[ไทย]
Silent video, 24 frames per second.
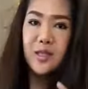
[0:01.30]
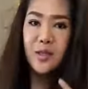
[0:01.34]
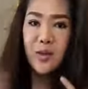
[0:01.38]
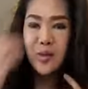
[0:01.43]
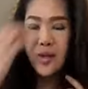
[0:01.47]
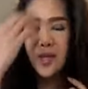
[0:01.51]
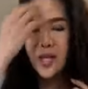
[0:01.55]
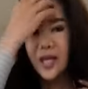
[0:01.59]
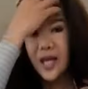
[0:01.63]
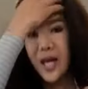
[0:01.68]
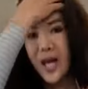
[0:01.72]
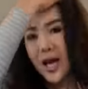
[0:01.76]
ส
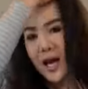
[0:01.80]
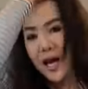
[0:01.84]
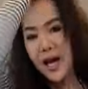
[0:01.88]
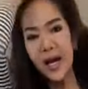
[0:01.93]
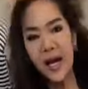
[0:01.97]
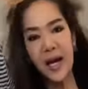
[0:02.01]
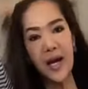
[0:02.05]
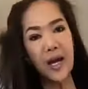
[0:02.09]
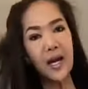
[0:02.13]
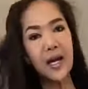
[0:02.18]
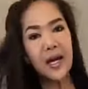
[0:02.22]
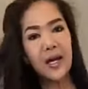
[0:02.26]
วัสดีค่ะ
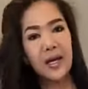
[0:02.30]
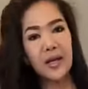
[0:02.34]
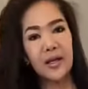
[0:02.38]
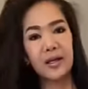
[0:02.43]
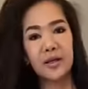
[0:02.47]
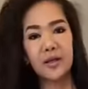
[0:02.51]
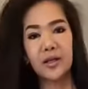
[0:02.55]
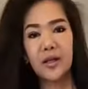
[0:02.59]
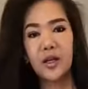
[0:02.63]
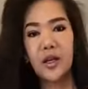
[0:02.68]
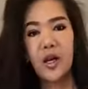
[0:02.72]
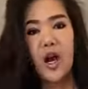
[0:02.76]

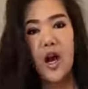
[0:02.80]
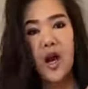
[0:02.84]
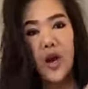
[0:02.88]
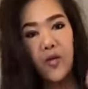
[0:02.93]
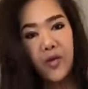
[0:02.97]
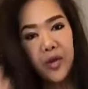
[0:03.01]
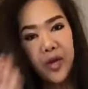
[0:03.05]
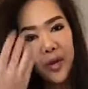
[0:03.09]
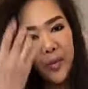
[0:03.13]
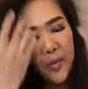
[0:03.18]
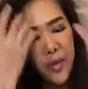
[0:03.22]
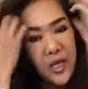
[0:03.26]
ก็
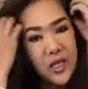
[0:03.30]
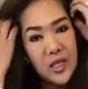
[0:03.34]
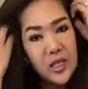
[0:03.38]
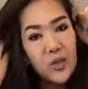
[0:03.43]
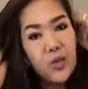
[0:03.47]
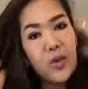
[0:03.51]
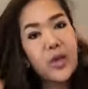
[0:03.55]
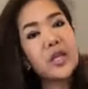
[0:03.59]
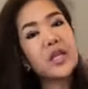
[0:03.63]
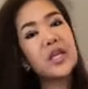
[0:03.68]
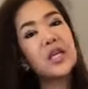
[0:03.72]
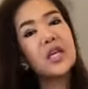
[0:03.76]
วันนี้มาส
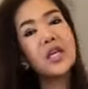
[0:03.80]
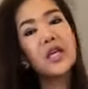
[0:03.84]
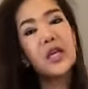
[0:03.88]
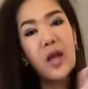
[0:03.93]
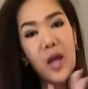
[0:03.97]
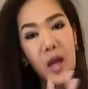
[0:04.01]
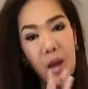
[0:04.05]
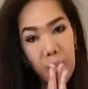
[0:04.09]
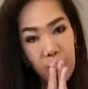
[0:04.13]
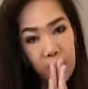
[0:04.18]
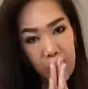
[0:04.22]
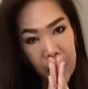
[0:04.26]
วัสดี
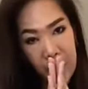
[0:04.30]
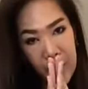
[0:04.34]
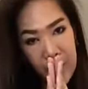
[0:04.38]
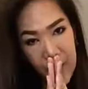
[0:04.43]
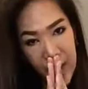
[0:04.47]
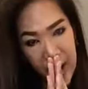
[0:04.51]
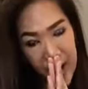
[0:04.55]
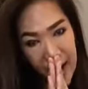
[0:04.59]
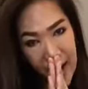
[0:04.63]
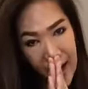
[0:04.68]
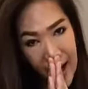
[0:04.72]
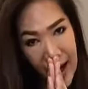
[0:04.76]
ปี
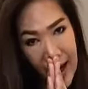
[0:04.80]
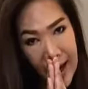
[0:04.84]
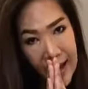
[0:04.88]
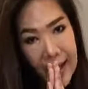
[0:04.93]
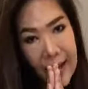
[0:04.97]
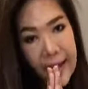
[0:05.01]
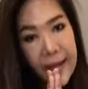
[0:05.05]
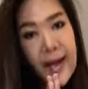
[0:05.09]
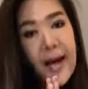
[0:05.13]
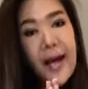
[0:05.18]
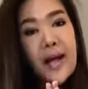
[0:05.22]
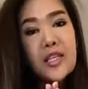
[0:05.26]
ใหม่ไทย
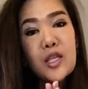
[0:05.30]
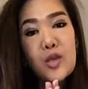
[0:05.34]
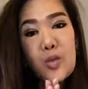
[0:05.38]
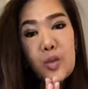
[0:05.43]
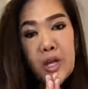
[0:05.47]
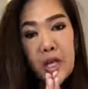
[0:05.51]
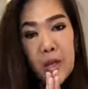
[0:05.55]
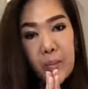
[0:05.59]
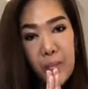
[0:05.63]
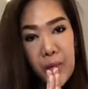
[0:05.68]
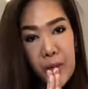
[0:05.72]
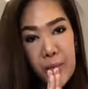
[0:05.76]
นะคะ สวั
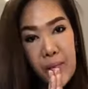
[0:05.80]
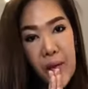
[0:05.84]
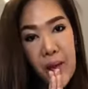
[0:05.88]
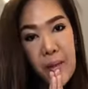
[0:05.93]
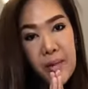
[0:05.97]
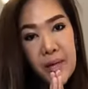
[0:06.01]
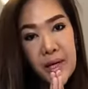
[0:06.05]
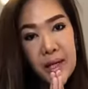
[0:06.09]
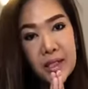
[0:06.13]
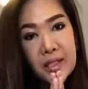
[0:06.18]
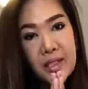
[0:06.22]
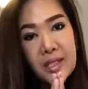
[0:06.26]
สดีปีใหม่
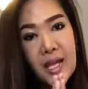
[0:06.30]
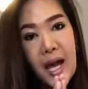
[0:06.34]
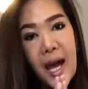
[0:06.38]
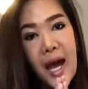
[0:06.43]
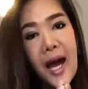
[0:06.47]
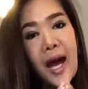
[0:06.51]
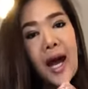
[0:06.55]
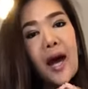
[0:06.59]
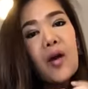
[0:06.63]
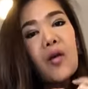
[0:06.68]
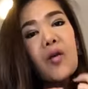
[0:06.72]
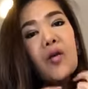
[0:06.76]
เมือง
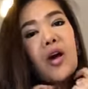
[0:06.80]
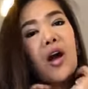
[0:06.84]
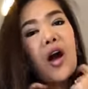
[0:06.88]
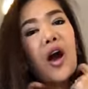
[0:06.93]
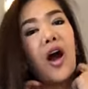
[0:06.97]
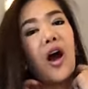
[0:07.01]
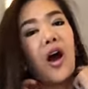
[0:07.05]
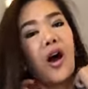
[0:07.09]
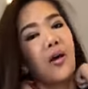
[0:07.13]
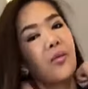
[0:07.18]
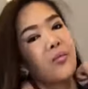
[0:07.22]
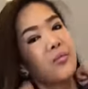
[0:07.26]
เจ้า
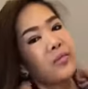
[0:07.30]
ก็